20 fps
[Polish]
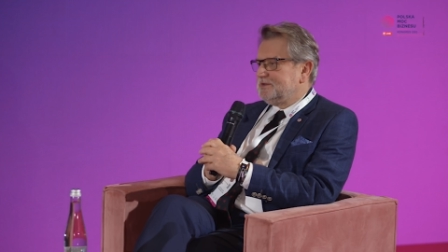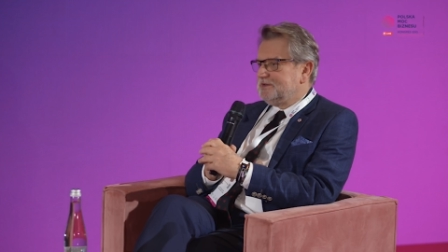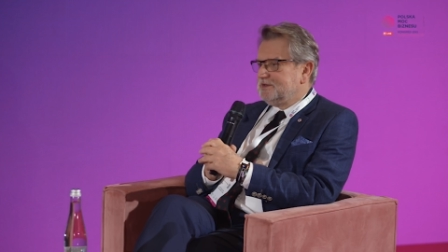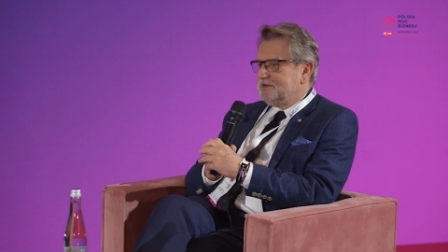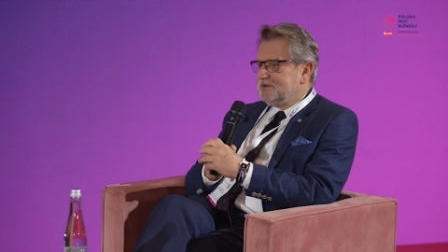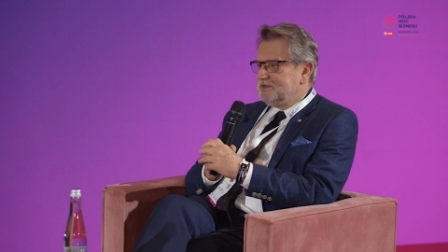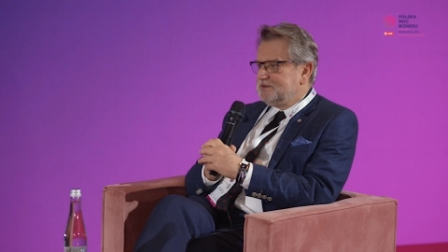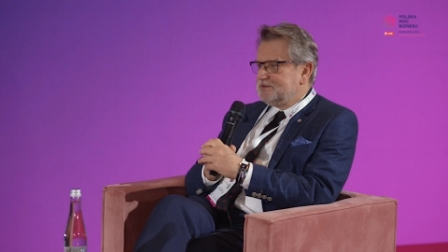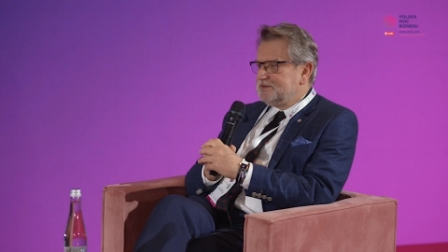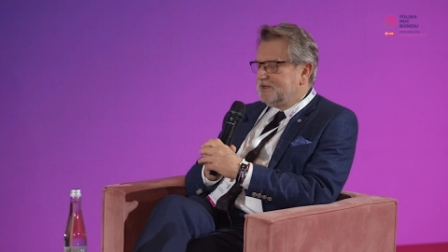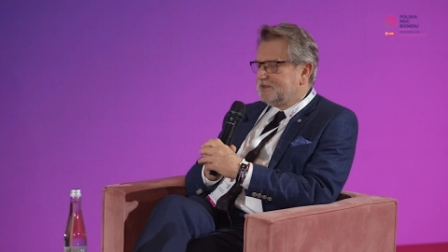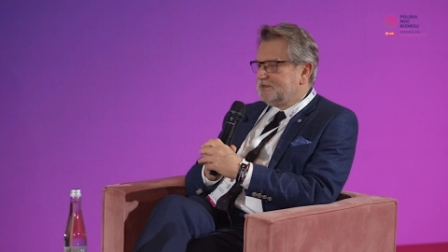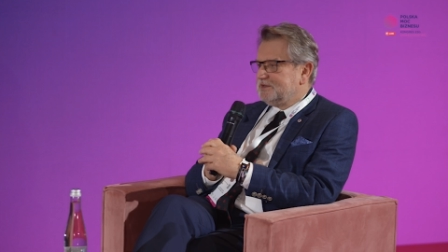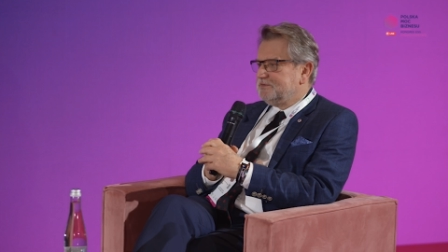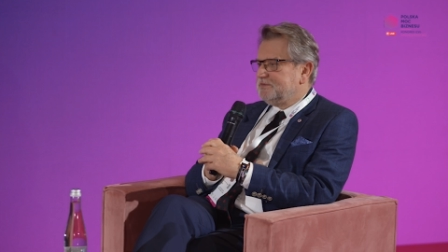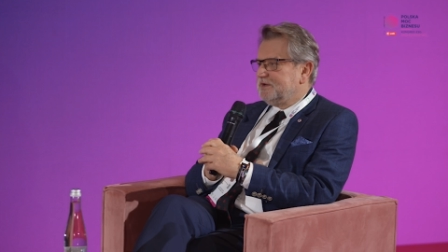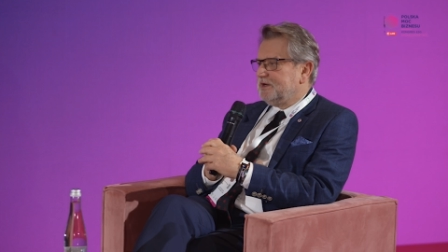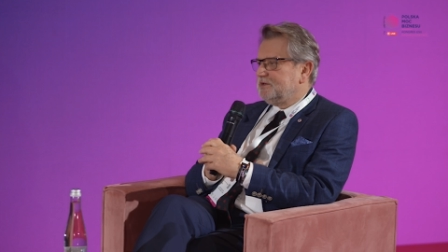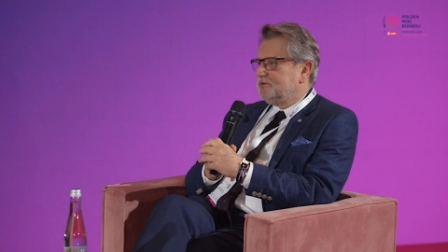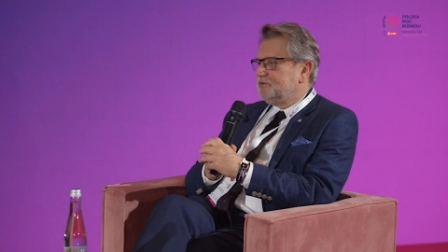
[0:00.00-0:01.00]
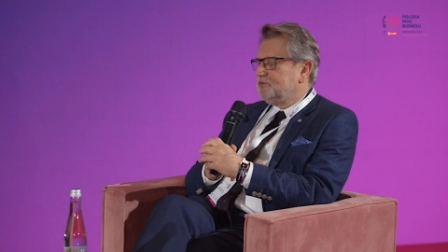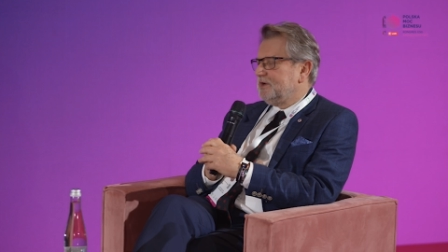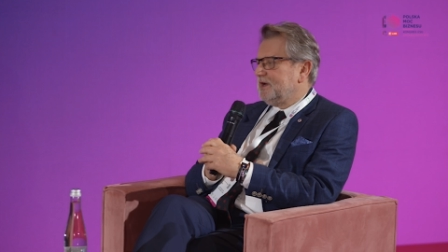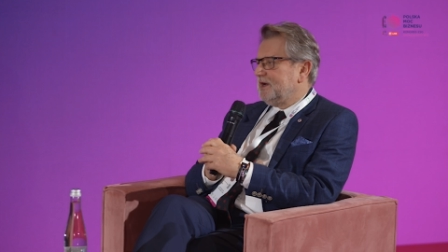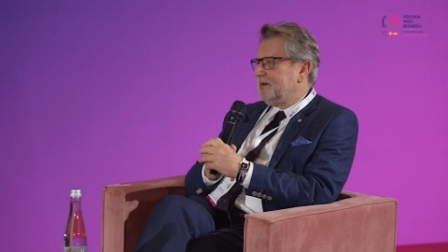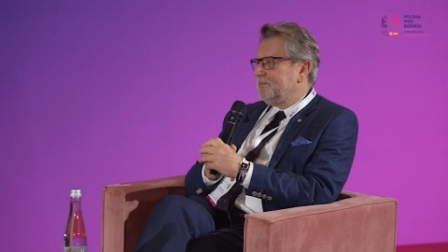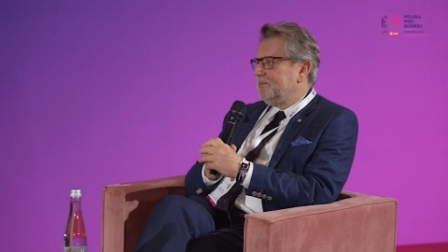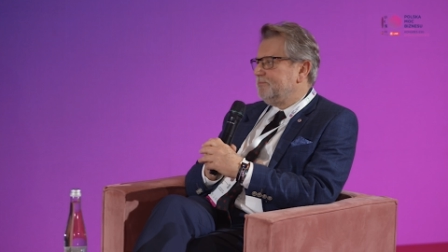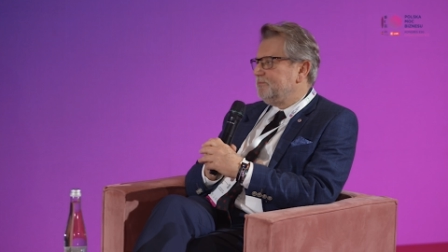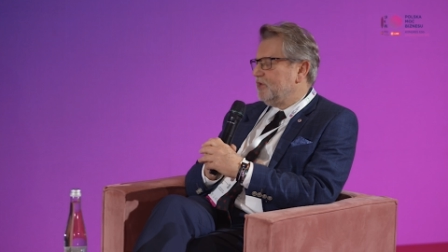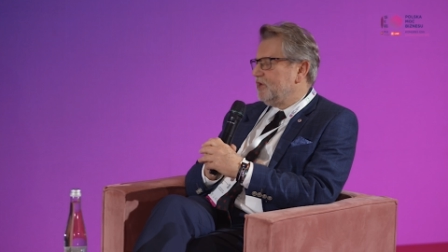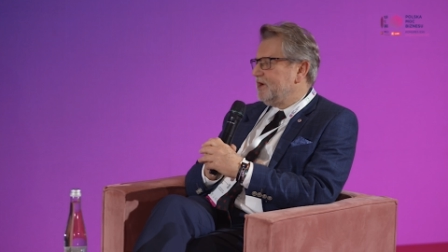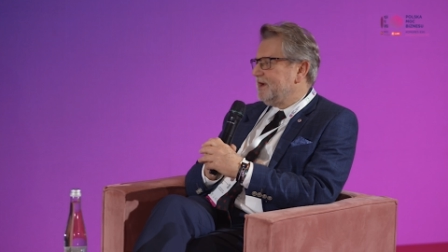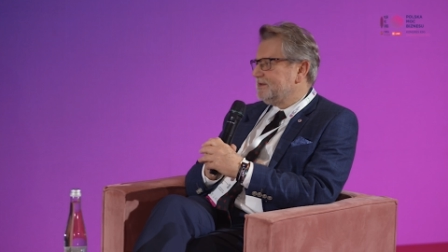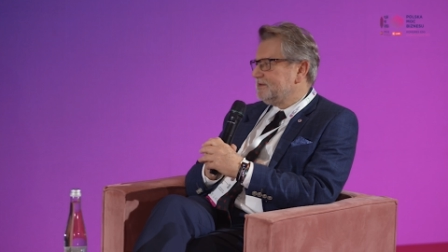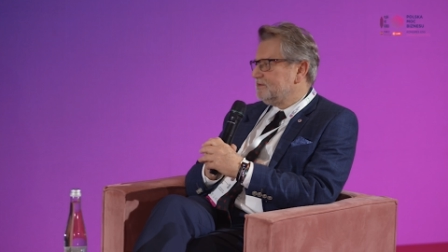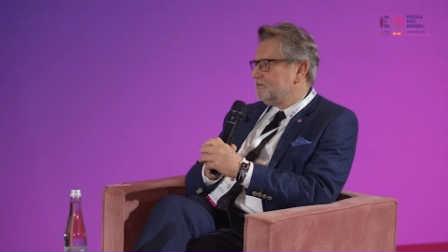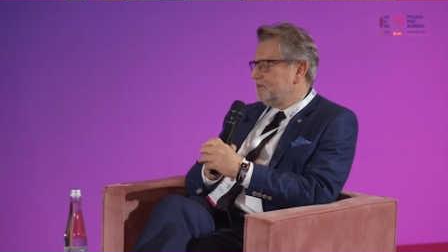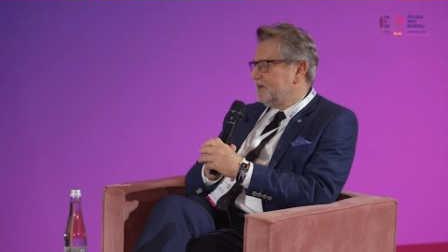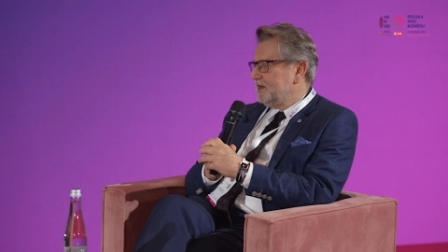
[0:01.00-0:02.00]
inicjatywa, która
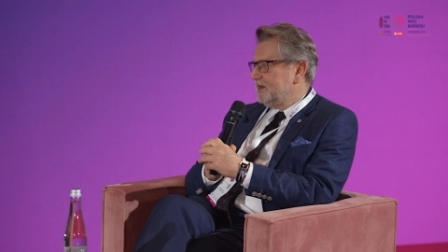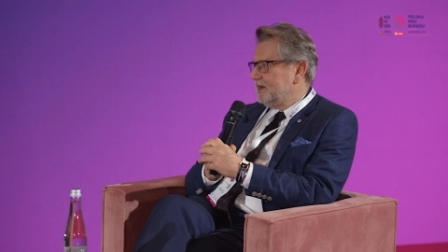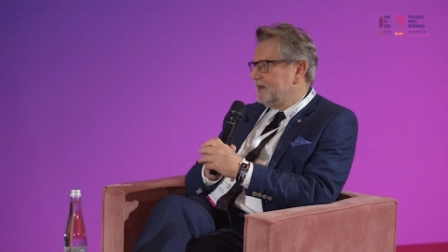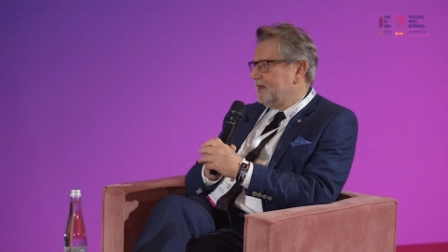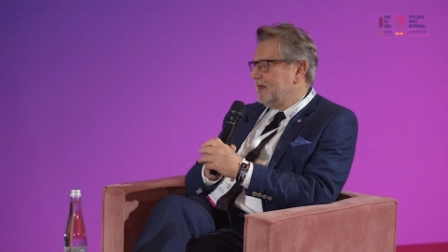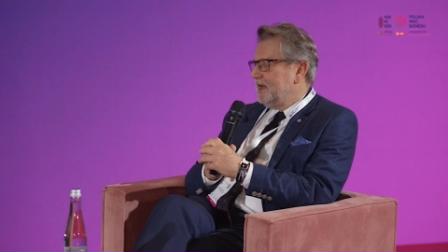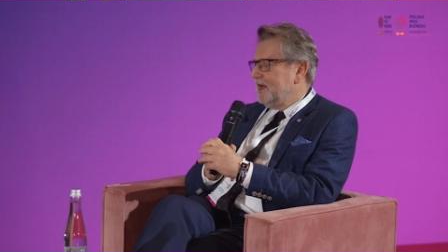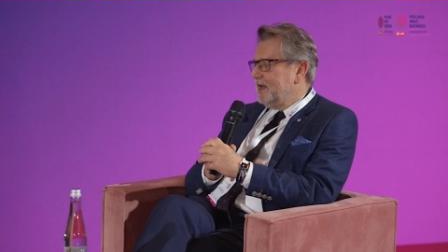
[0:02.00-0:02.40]
pokazuje